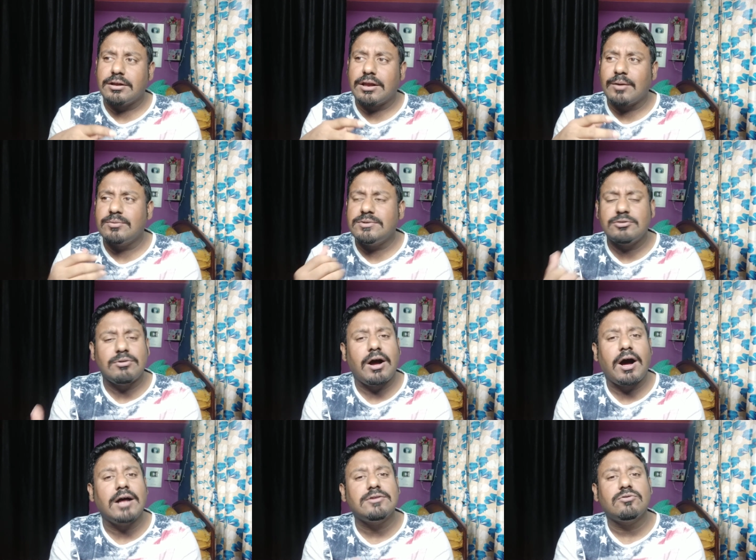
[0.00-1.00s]
কেমন যেন
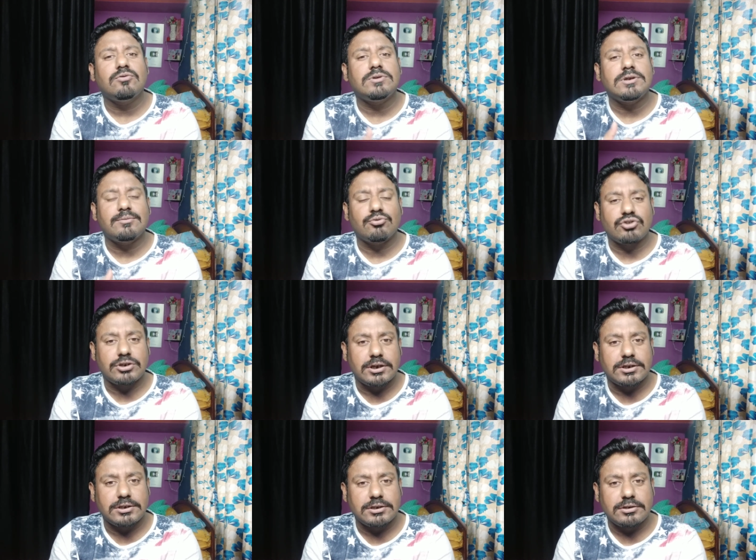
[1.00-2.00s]
হাত গুটিয়ে বসে
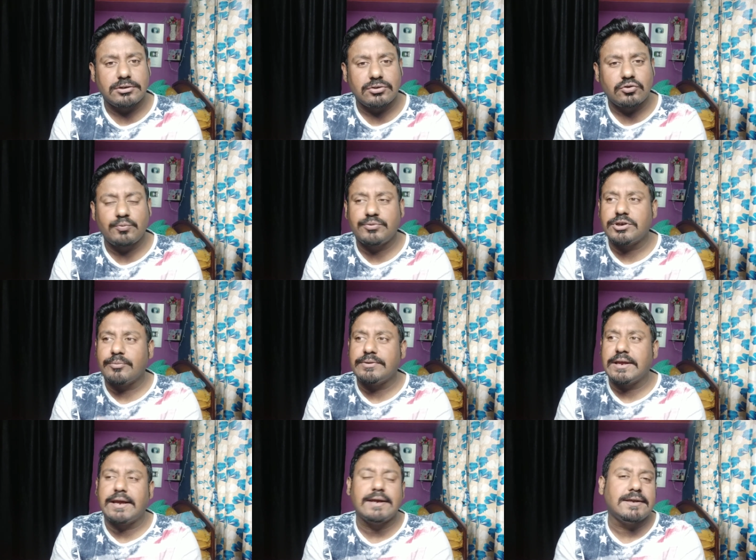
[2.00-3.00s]
আছে চুপচাপ
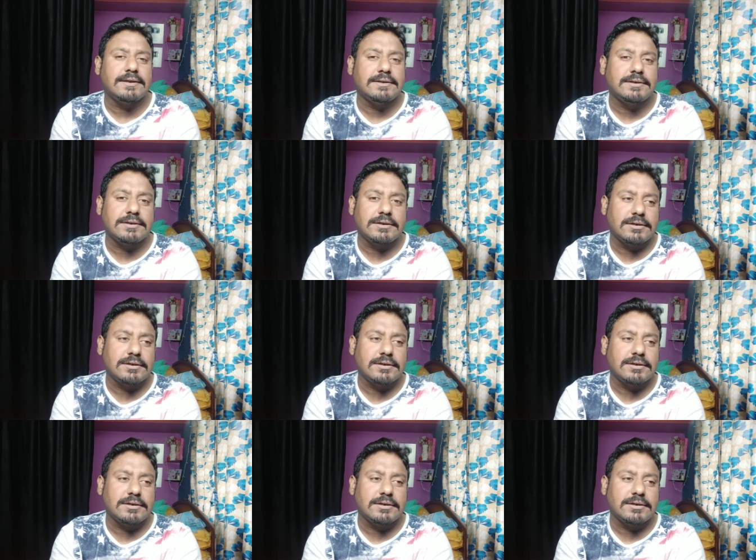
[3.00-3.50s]
দেখে যাচ্ছে